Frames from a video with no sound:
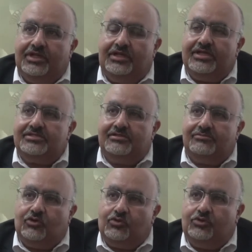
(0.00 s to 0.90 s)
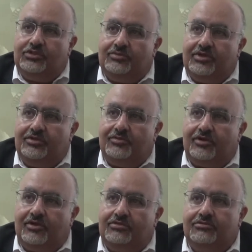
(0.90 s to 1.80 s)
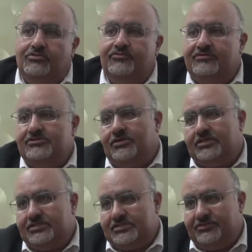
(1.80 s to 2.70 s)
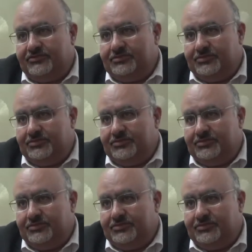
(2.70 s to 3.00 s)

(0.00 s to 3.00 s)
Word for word: الناس الموجودة بالامارات وفي نفس الوقت نستفيد